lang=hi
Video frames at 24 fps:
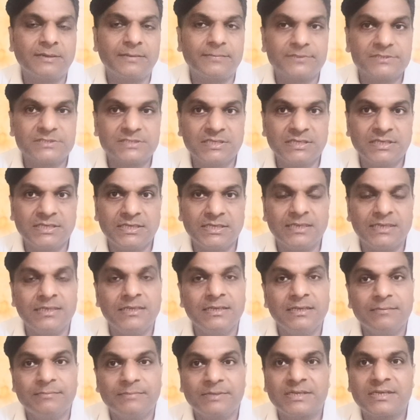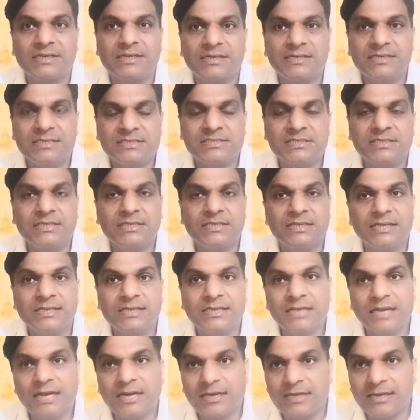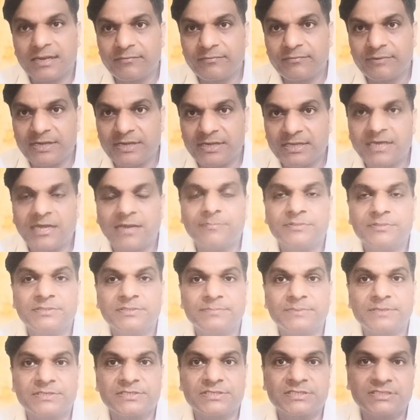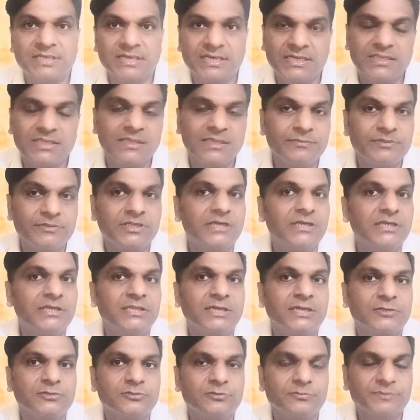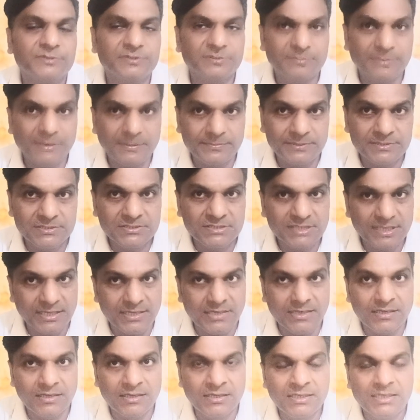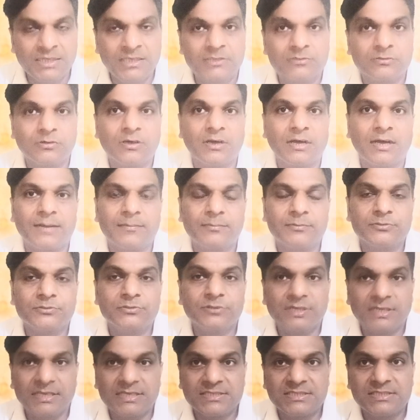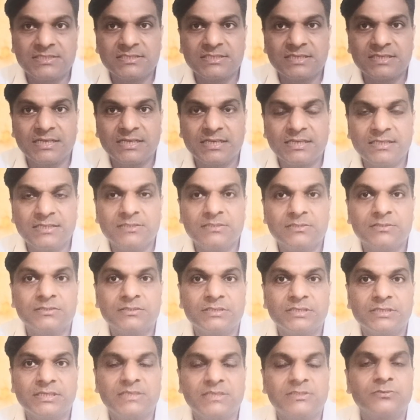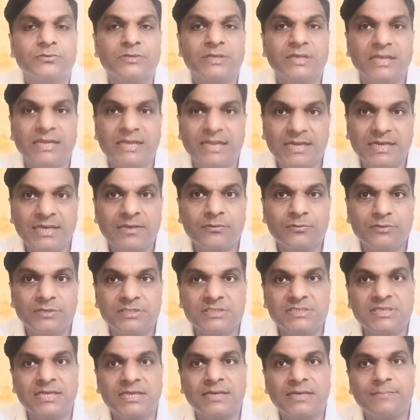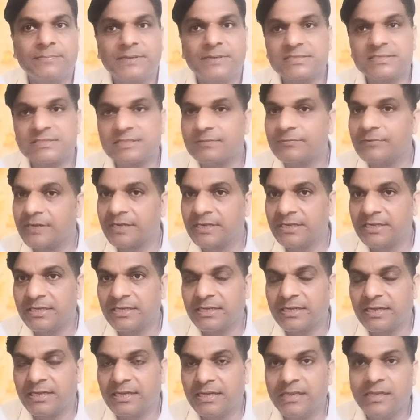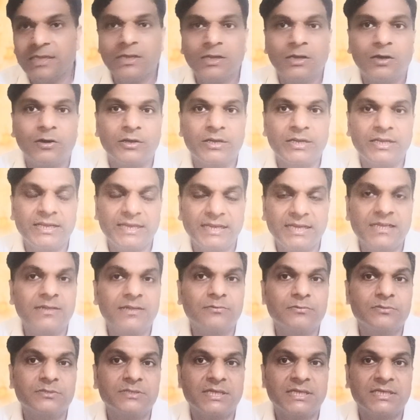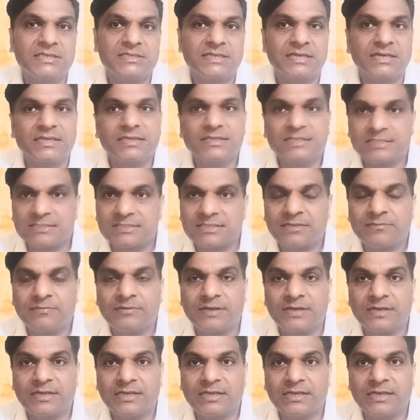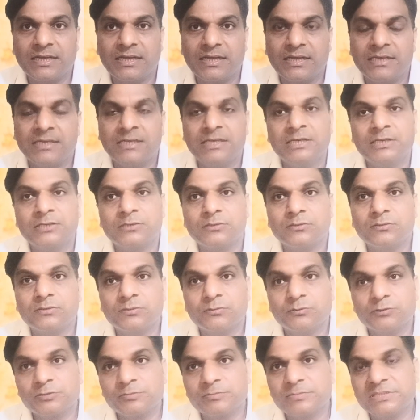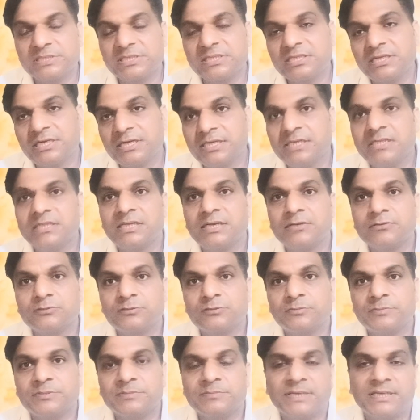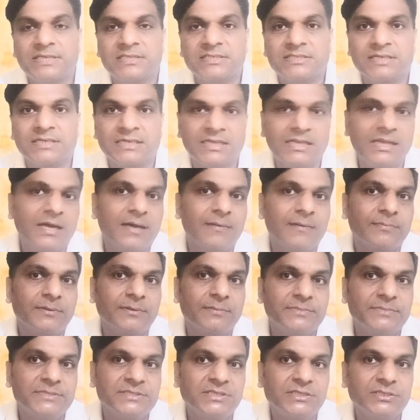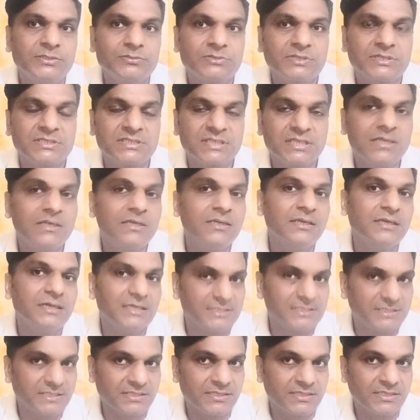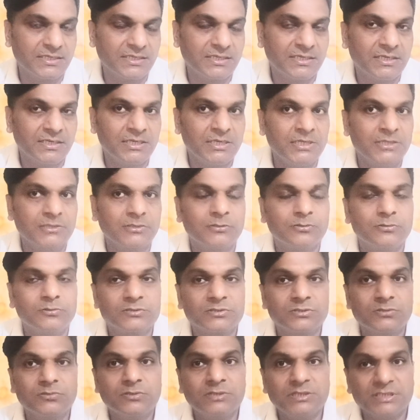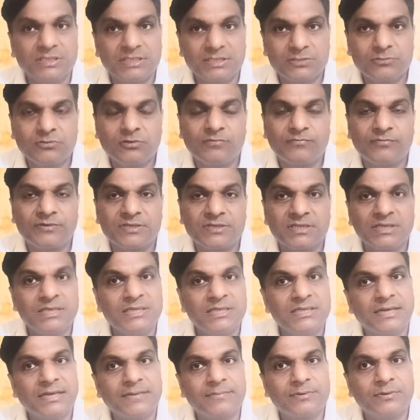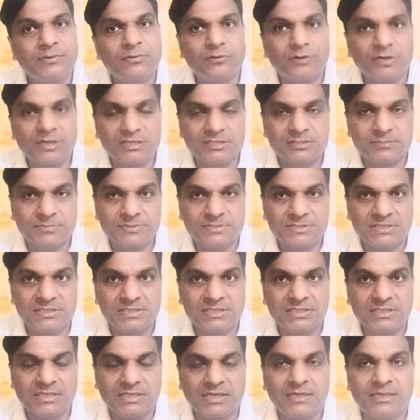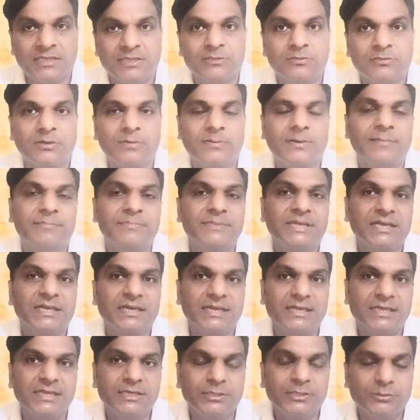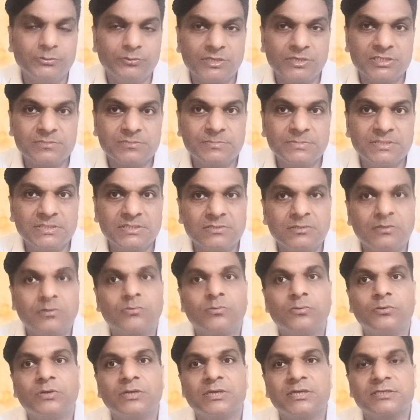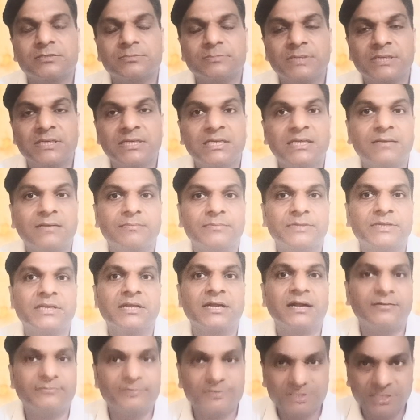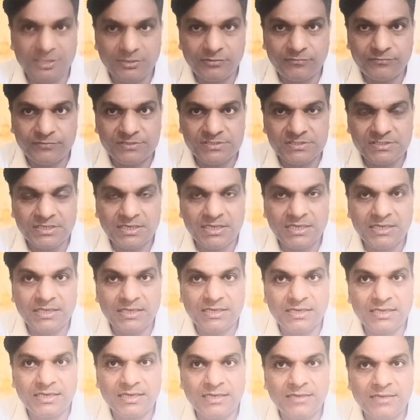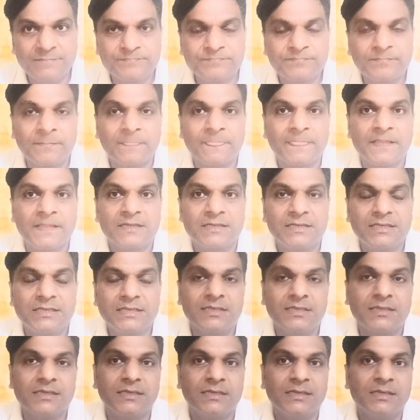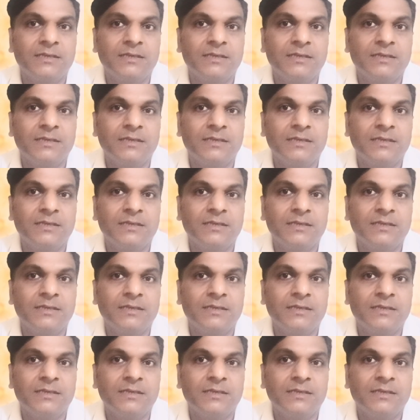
वापस ले लेगी बट कंडीशन ये है कि अगर आप वाटे का आरपीजी परचेज करेंगे तभी थर्टी थाउजेंड रुपीज में वापस जाएगा तो आपको जो नया सेंसर है ठीक है जो कि एक लाख उन्नीस हजार का पांच साल वारंटी का है और एक लाख उनतालीस हजार का दस साल वारंटी का है तो उसमें से थर्टी थाउजेंड रुपीज माइनस करके आप कंपनी से न्यू सेंसर ले सकते हैं तो दोस्तों ये जो ऑफर था ये आपका ओल्ड कस्टमर्स के लिए था तो अब आप देख रहे हैं कि न्यू कस्टमर्स और ओल्ड कस्टमर के लिए कंपनी ने काफी सारे ऑफर्स निकाल रखे हैं ठीक है